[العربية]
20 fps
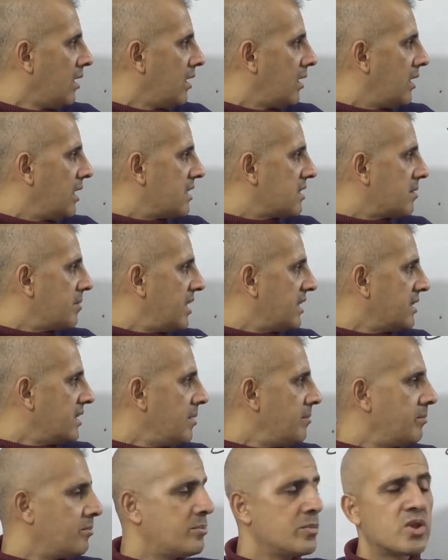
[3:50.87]
لازم
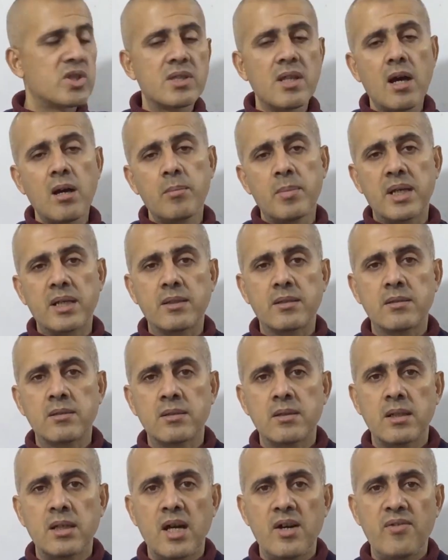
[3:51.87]
اهتم بمستقبلي
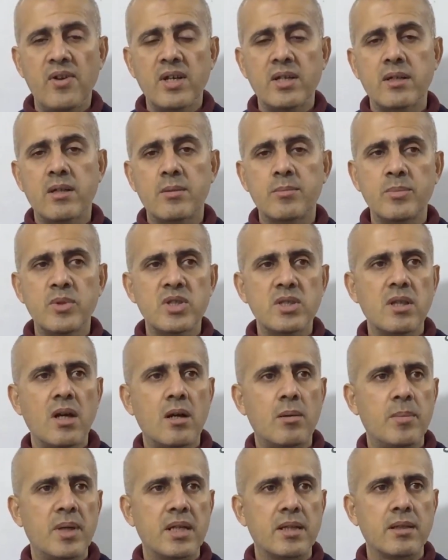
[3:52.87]
افكر
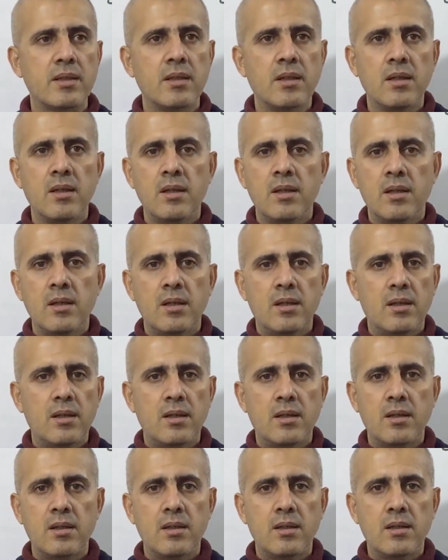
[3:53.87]
بمستقبلي
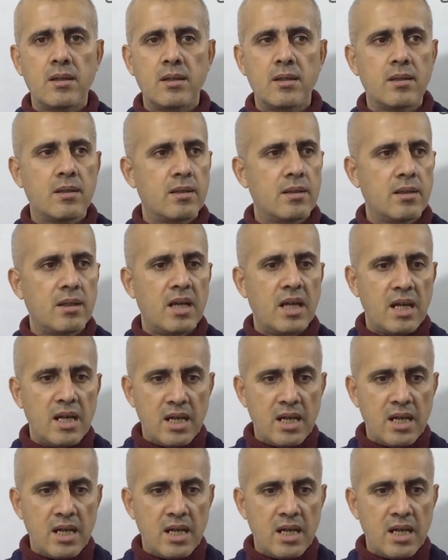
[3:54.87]
آه،